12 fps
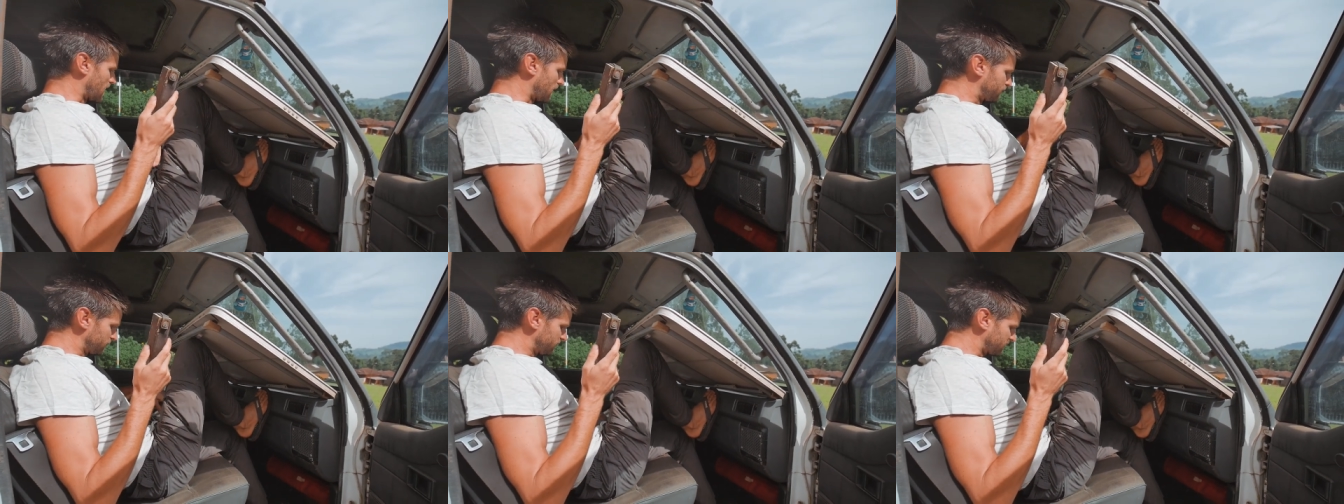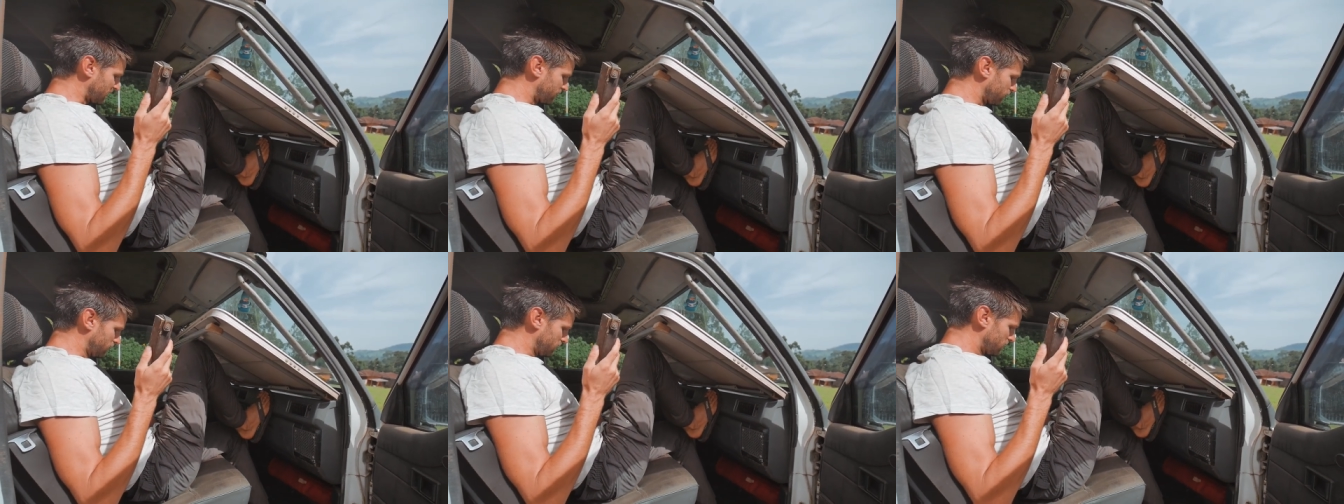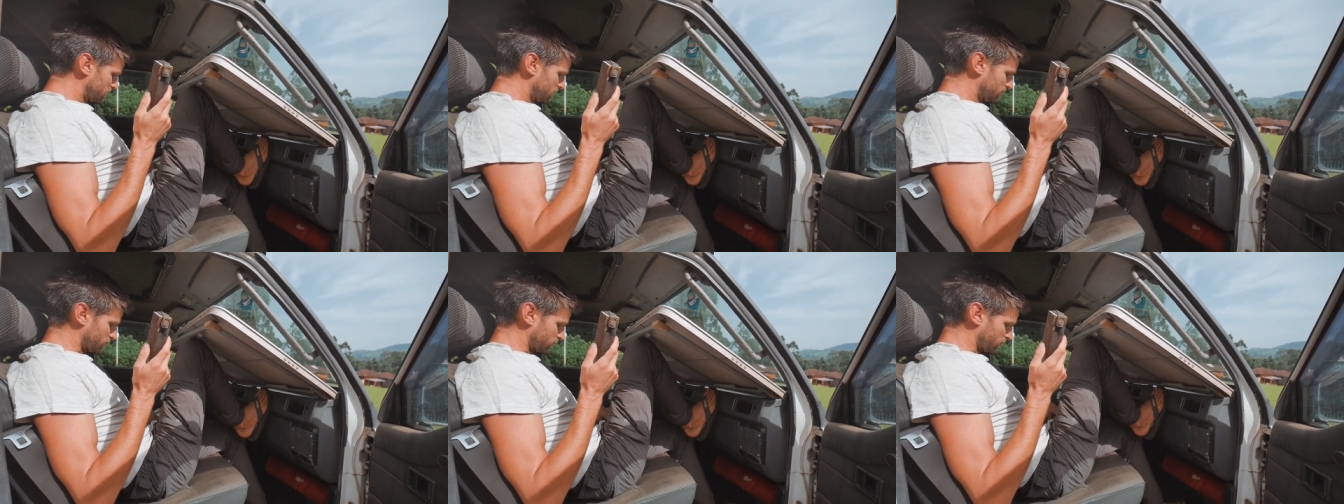un petit tasseau
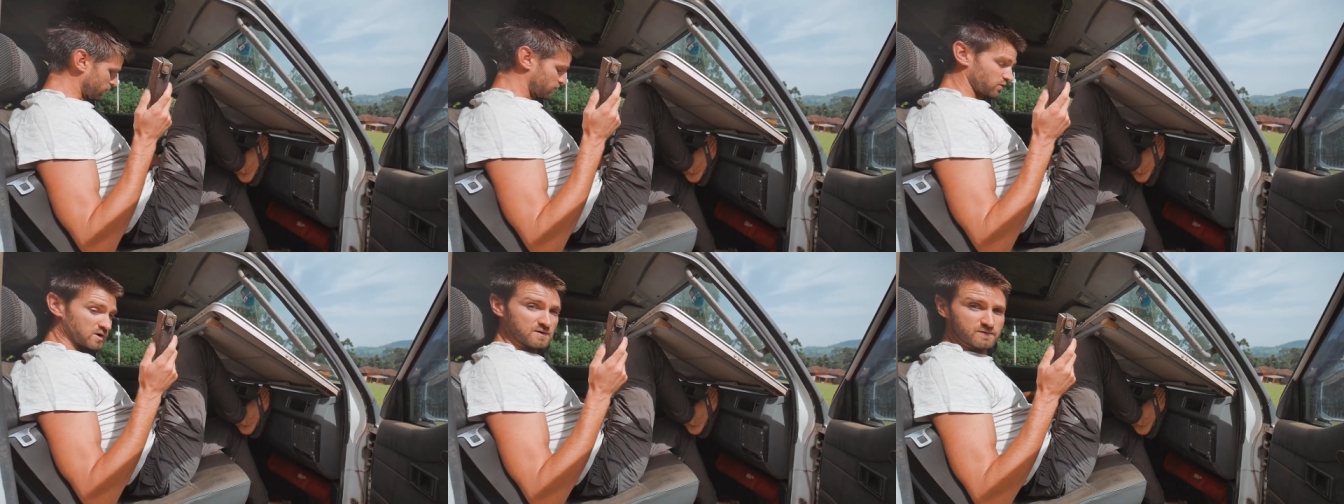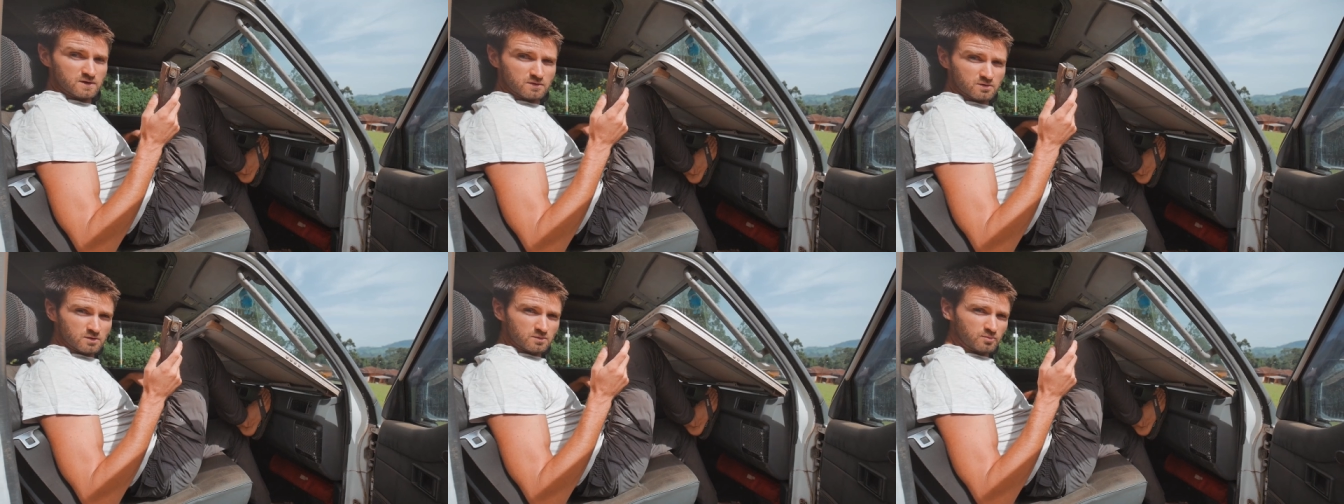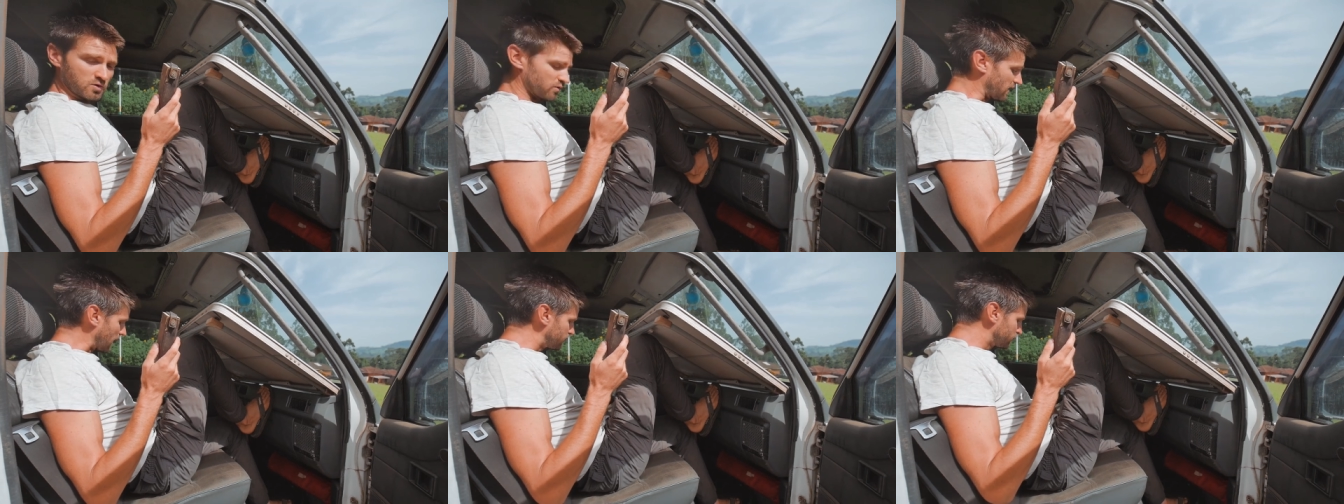pour qu'elle vienne euh,
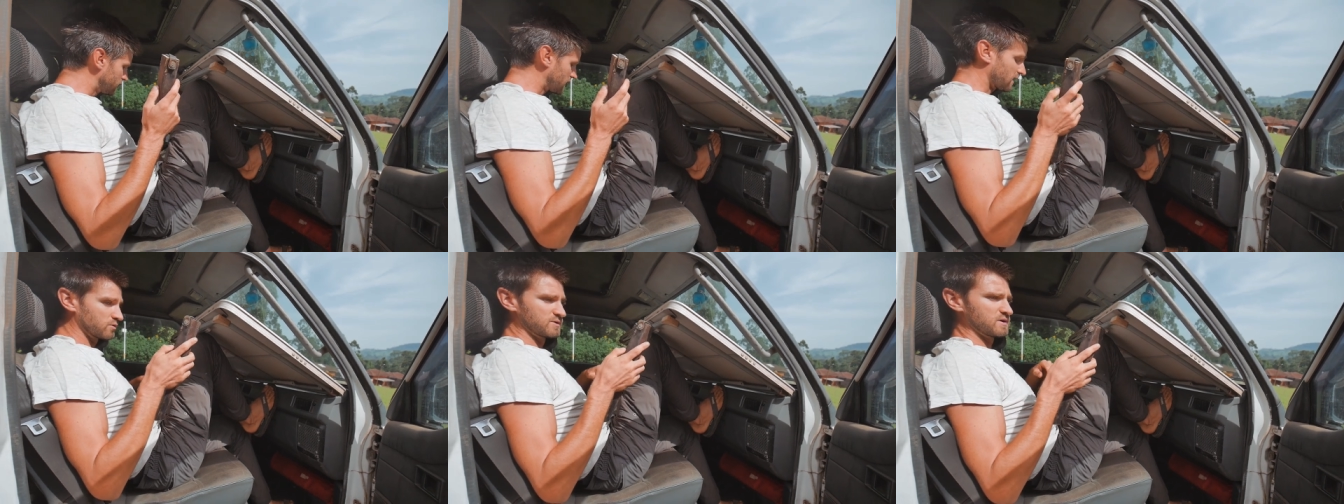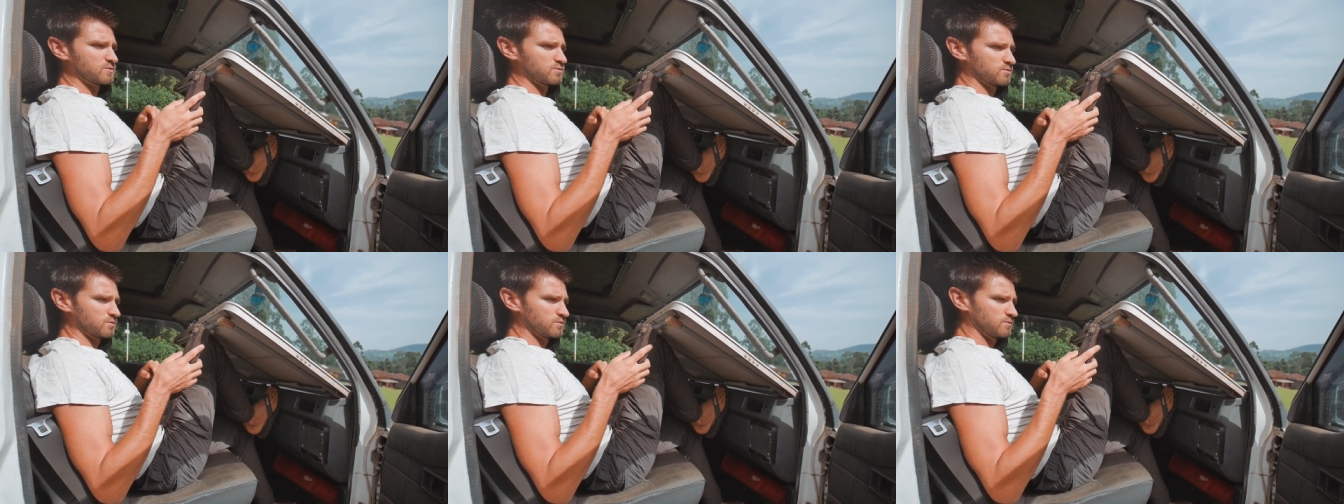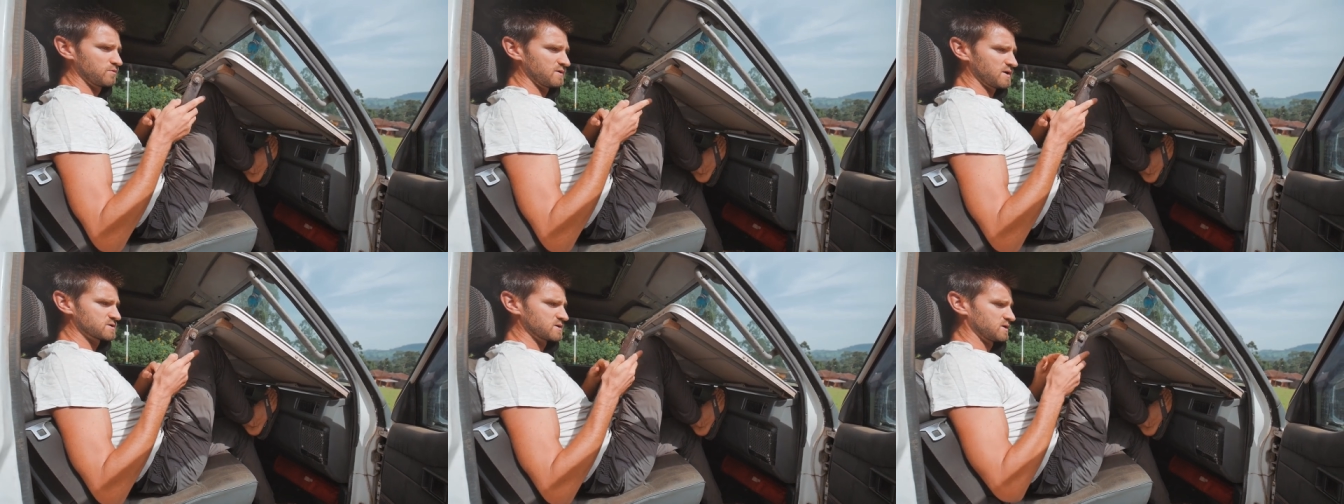prendre appui là à côté du,
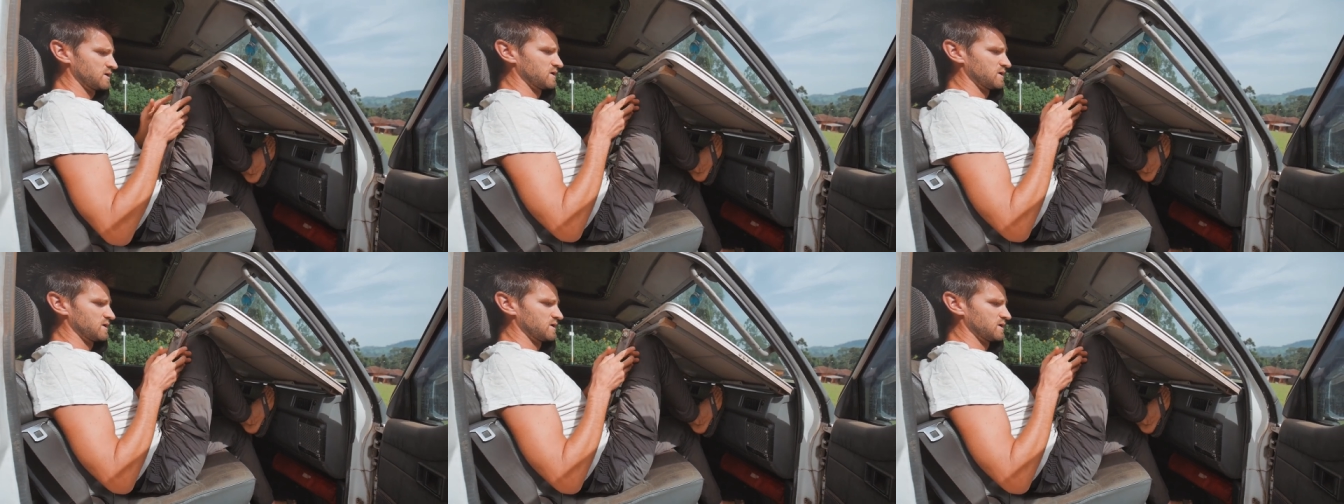siège.